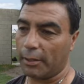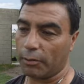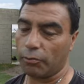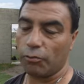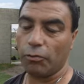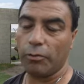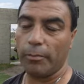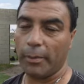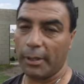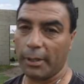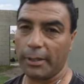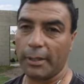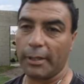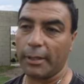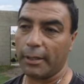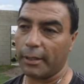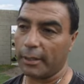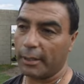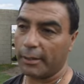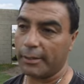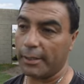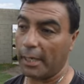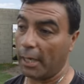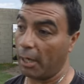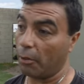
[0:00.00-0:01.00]
suma
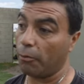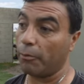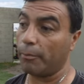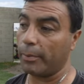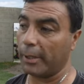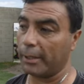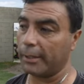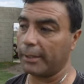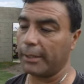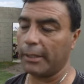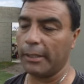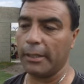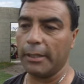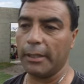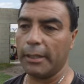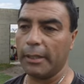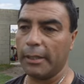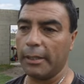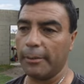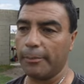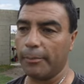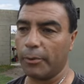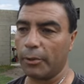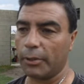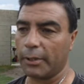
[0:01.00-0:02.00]
ya a un plantel
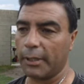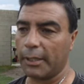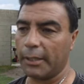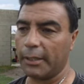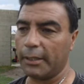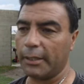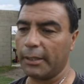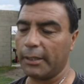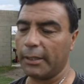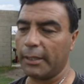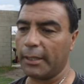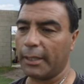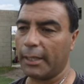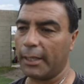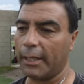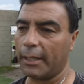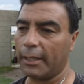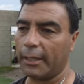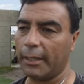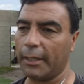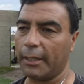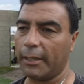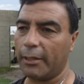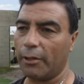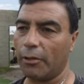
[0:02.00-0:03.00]
importante y de
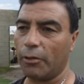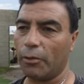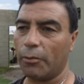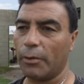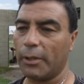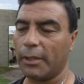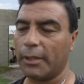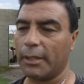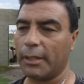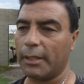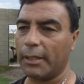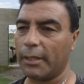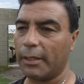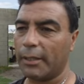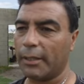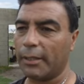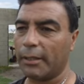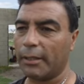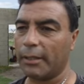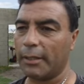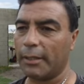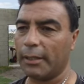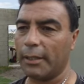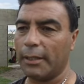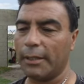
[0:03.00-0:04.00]
jerarquía que hoy cuenta
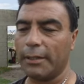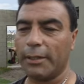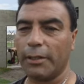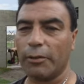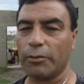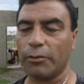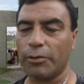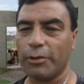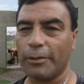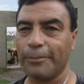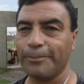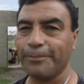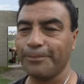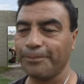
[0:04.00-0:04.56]
la institución.